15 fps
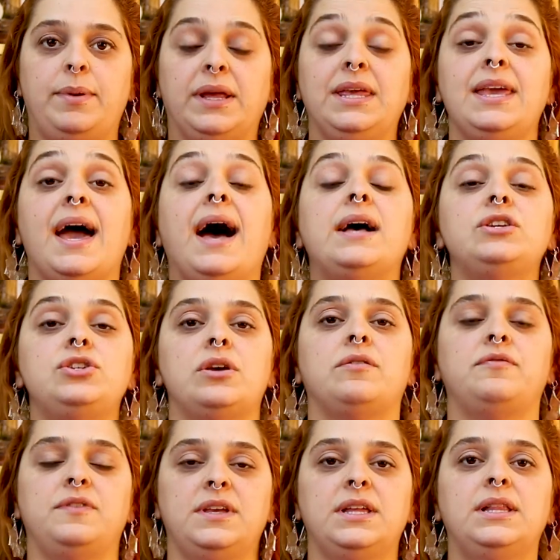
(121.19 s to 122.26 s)
Para que haja
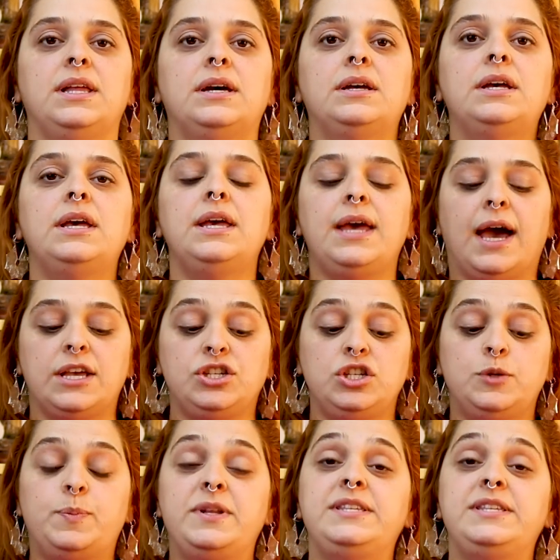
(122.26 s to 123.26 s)
vida, a gente